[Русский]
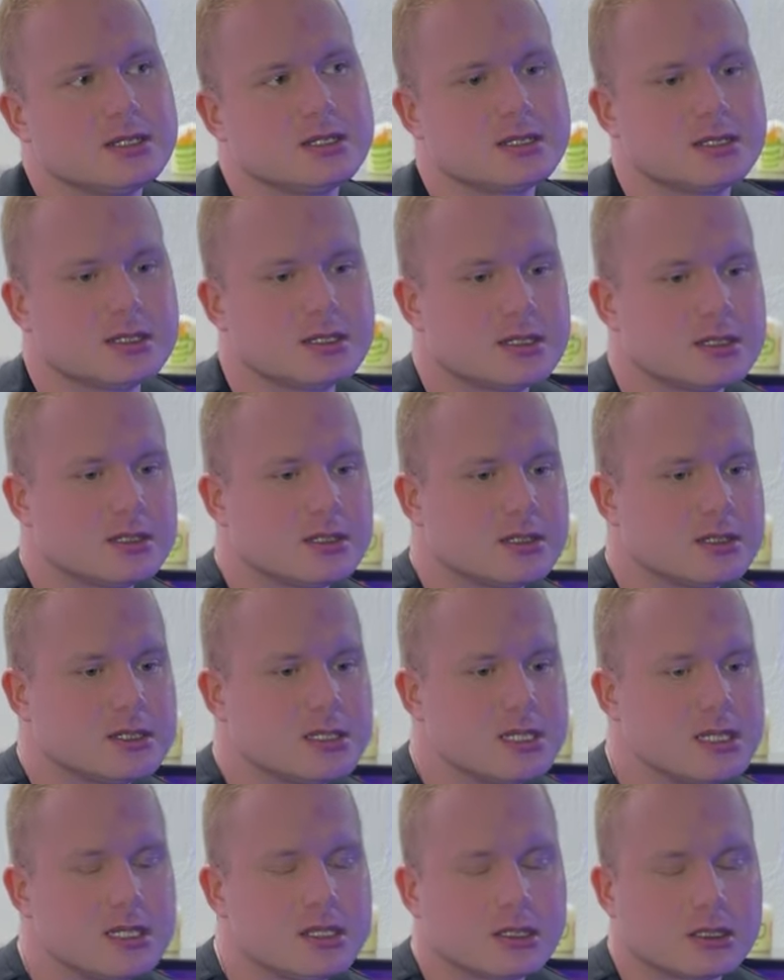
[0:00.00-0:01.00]
э,
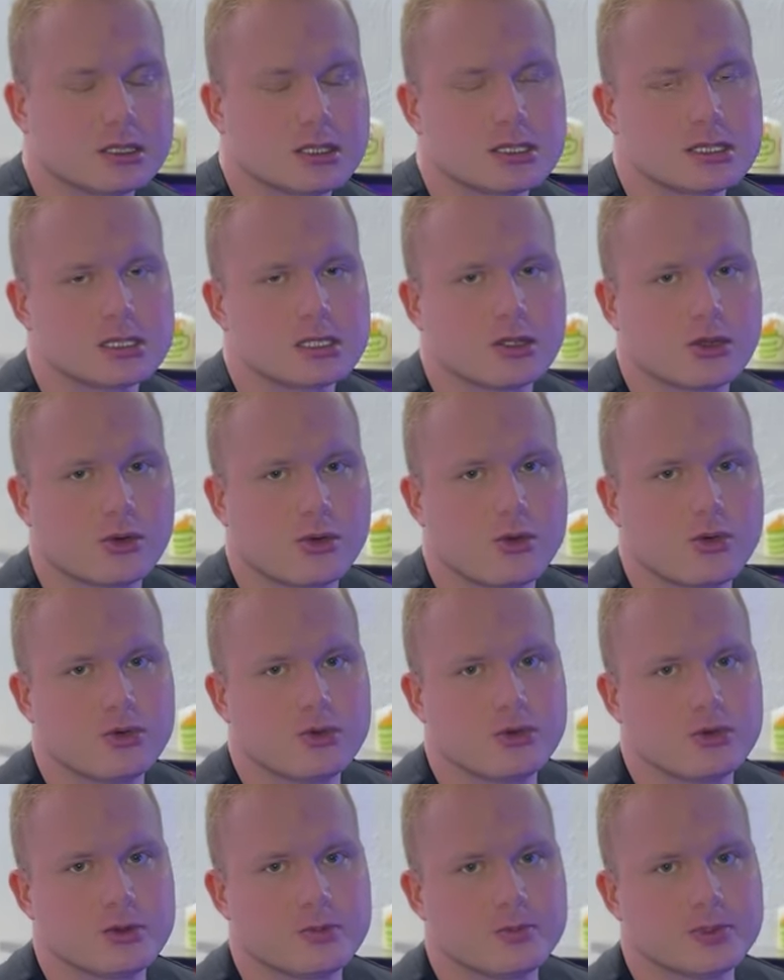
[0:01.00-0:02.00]

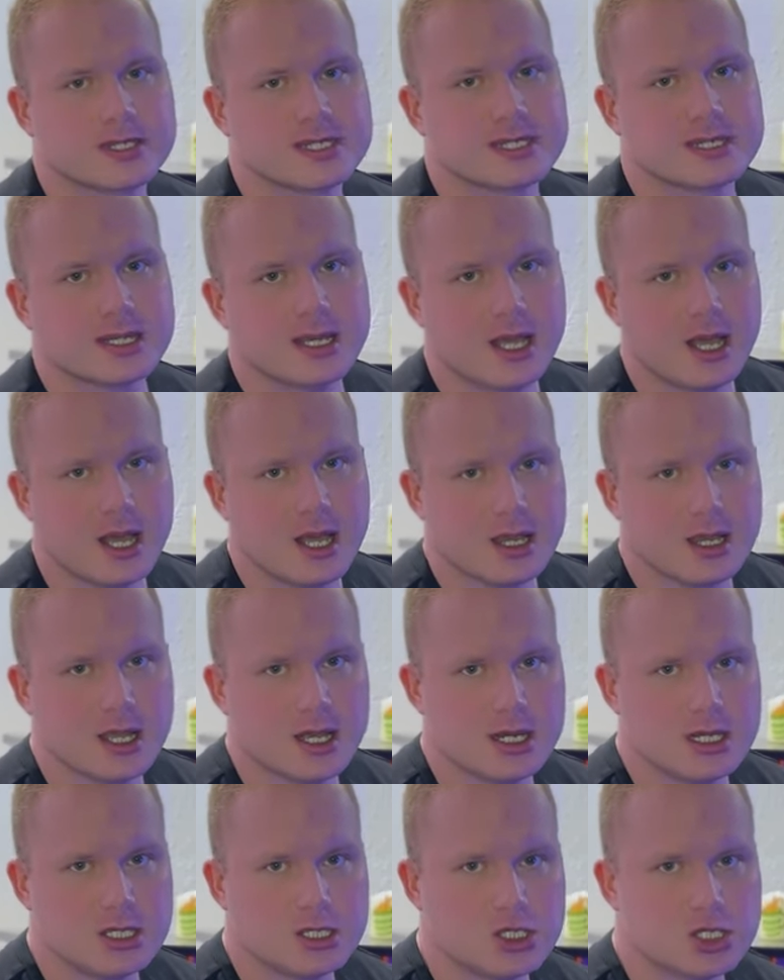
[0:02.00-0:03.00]
дегидротестерону и ПСА
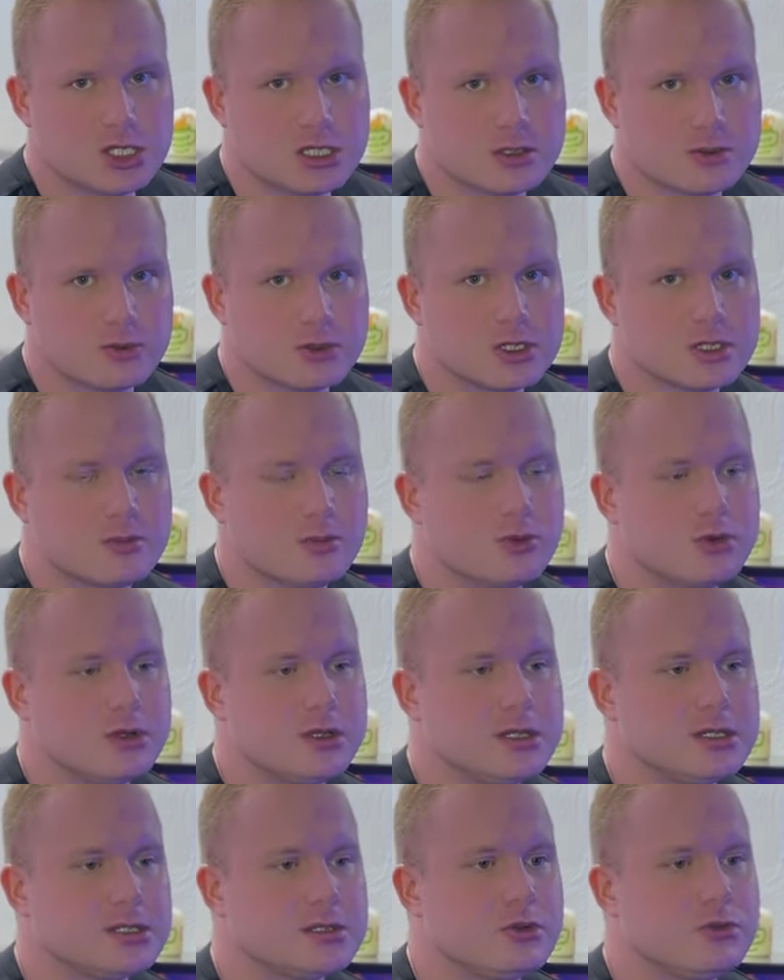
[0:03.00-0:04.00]
количеству, тем
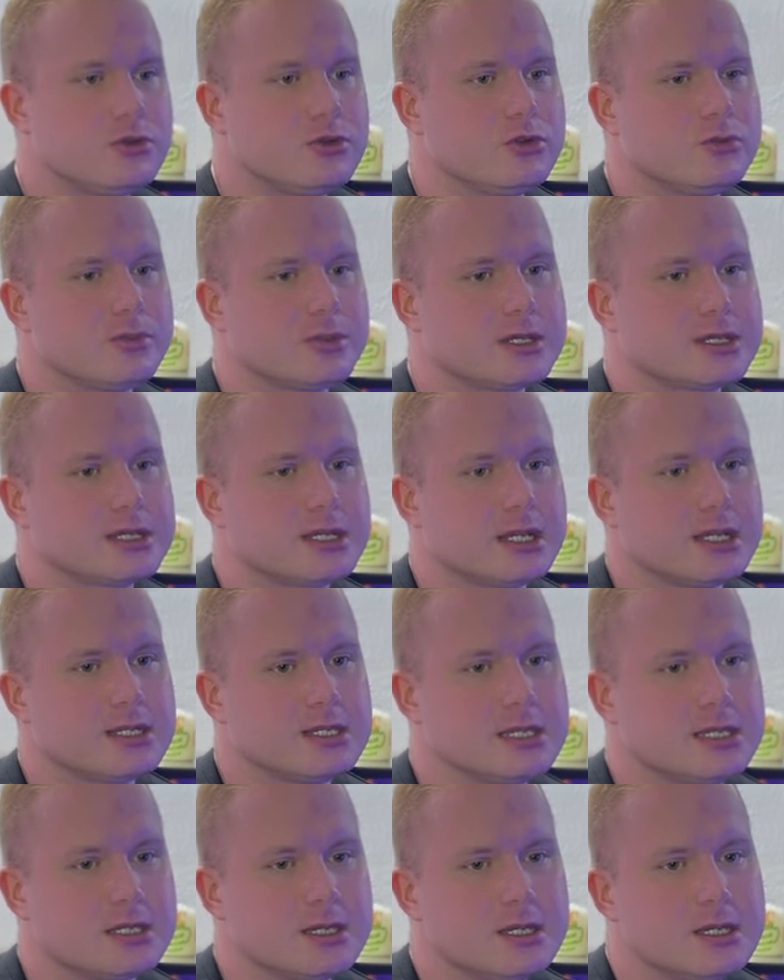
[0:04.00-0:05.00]
более, если у него
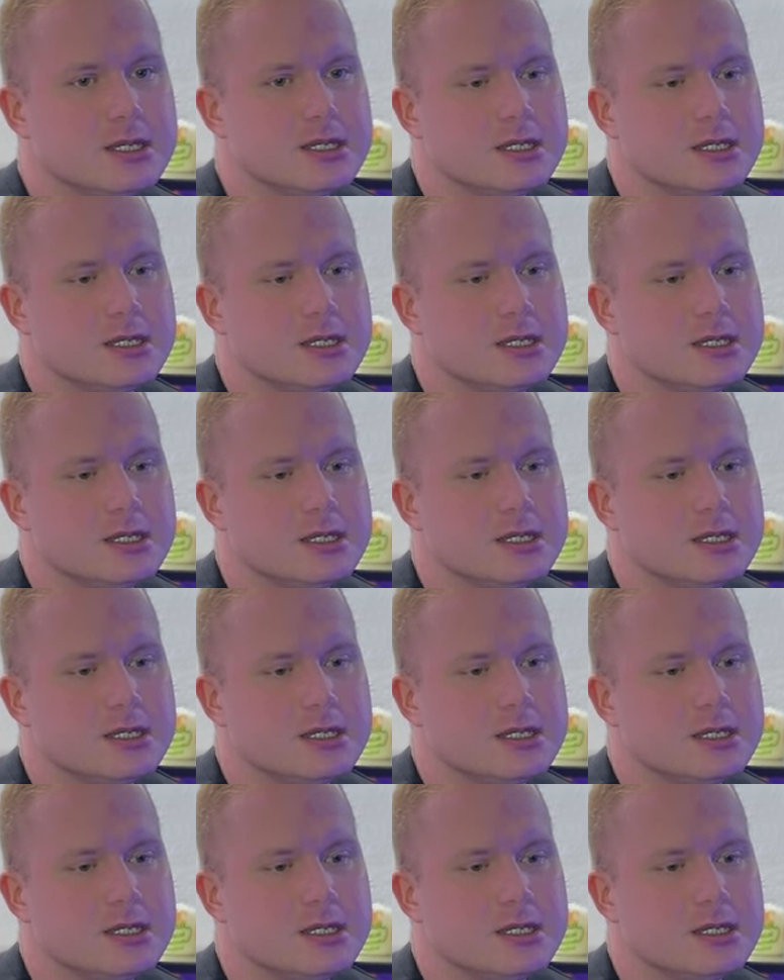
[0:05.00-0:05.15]
простатит.